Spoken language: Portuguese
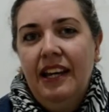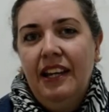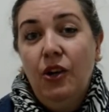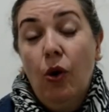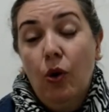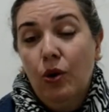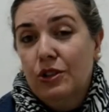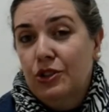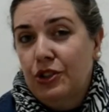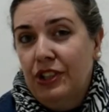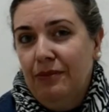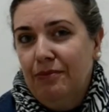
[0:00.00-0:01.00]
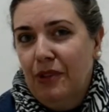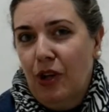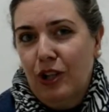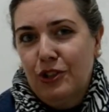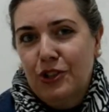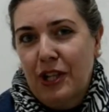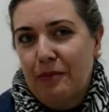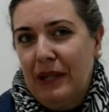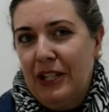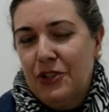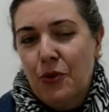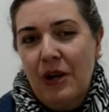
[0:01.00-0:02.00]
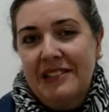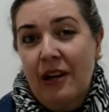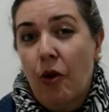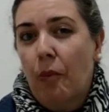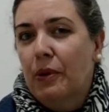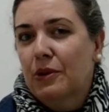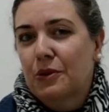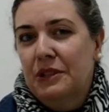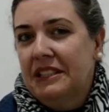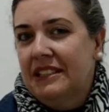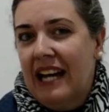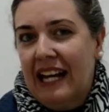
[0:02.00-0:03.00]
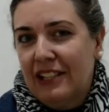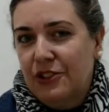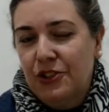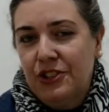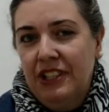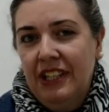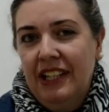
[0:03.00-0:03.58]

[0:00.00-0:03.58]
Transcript: E hoje, logicamente, com essa oportunidade